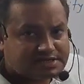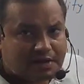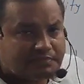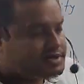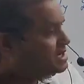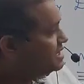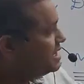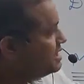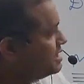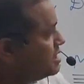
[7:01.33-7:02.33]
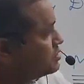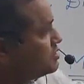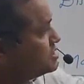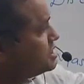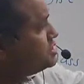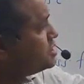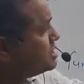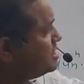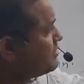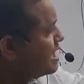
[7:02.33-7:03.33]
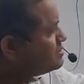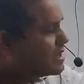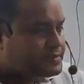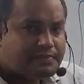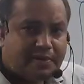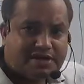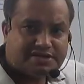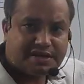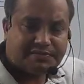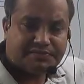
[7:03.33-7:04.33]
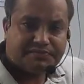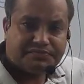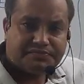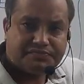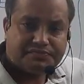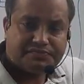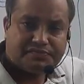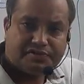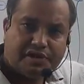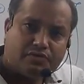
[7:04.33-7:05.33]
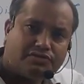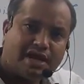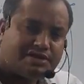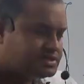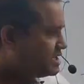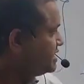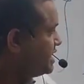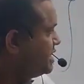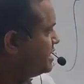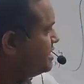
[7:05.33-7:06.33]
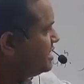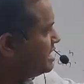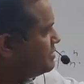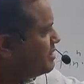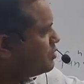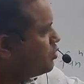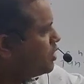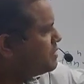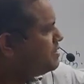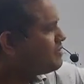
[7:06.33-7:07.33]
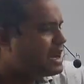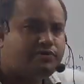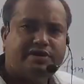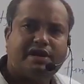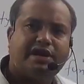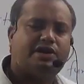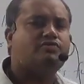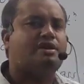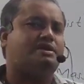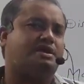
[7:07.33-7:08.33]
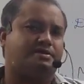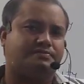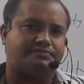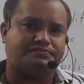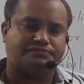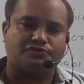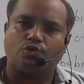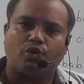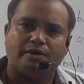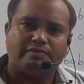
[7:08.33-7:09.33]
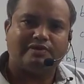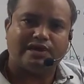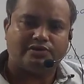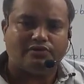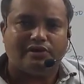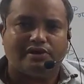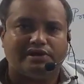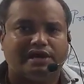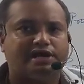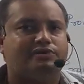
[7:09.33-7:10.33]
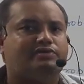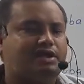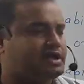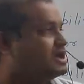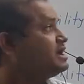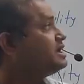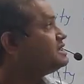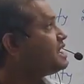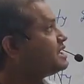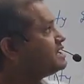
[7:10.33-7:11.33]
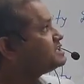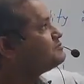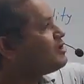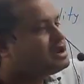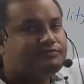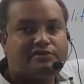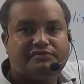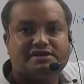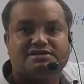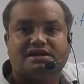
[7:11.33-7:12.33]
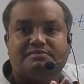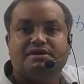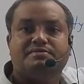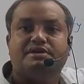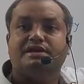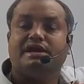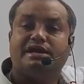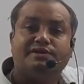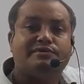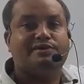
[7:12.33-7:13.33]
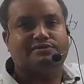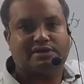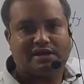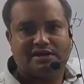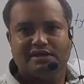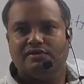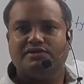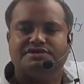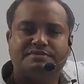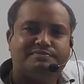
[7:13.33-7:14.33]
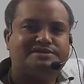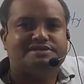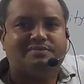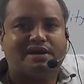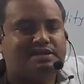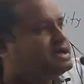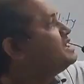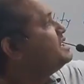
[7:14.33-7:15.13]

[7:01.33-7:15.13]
एग्जाम्पल के लिए तो इसकी जितनी वैल्यूज आपके पास है इनको ध्यान से देखिए इनमें कोई भी वैल्यू निगेटिव नहीं है कोई भी वैल्यू नेगेटिव नहीं है यानी कि स्मॉल एफ ऑफ एक्स कभी भी नेगेटिव नहीं होता और सिंपल सी बात है